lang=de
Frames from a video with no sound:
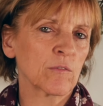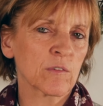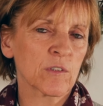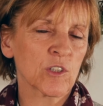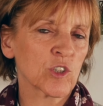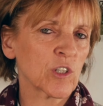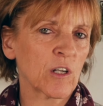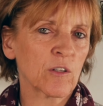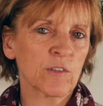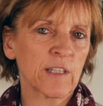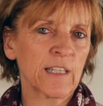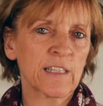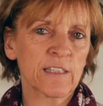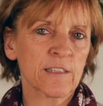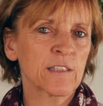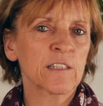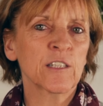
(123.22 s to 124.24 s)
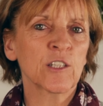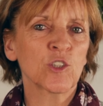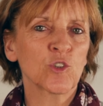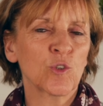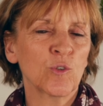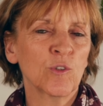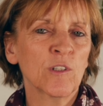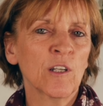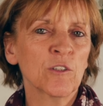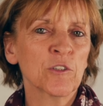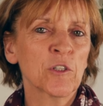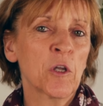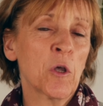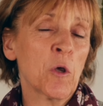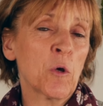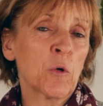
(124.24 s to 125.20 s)
und das schaut erstens nicht schön aus
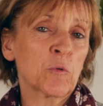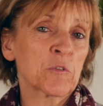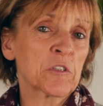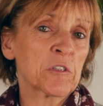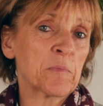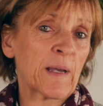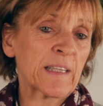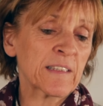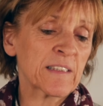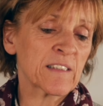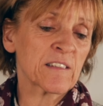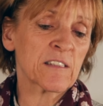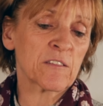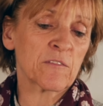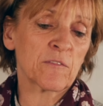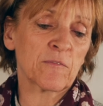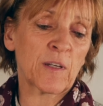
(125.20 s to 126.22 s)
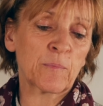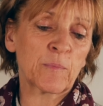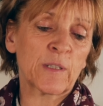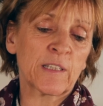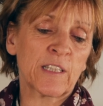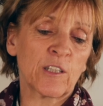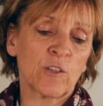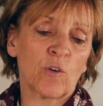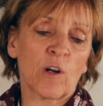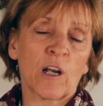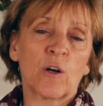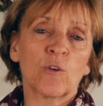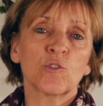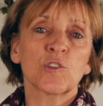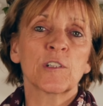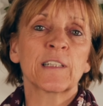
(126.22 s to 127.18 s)
und zweitens, wenn man die
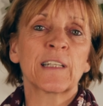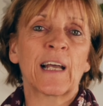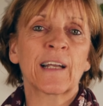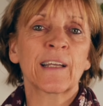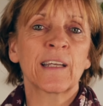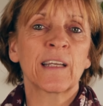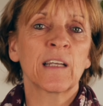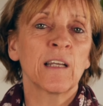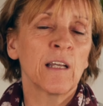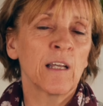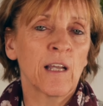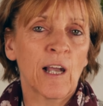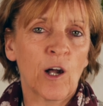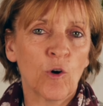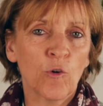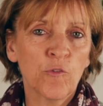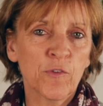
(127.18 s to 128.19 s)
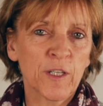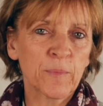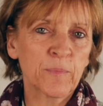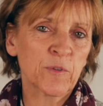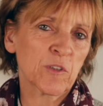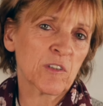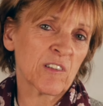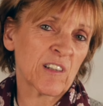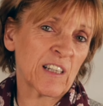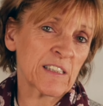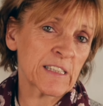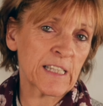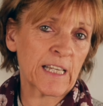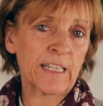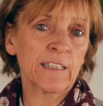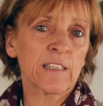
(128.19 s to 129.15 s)
Orangen lange aufhebt,
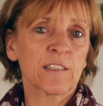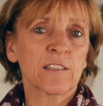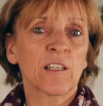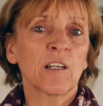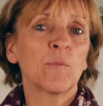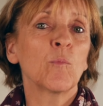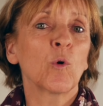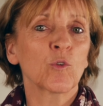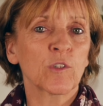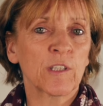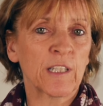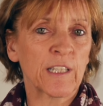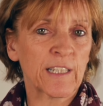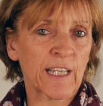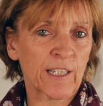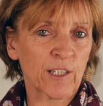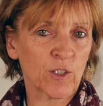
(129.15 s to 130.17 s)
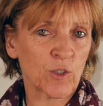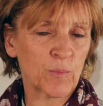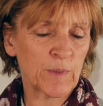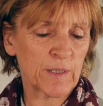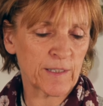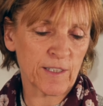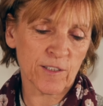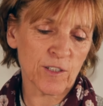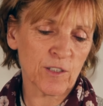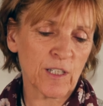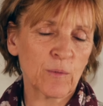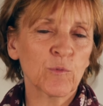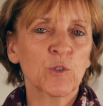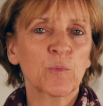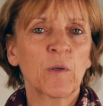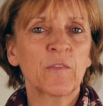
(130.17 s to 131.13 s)
kann sein, dass da Motten hineinkommen. Also
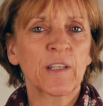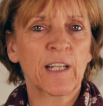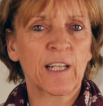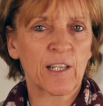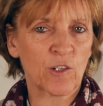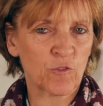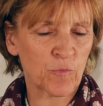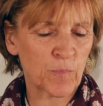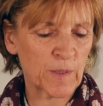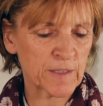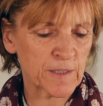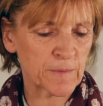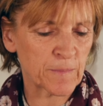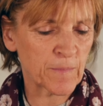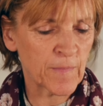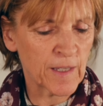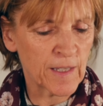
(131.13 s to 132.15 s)
da muss man wirklich aufpassen.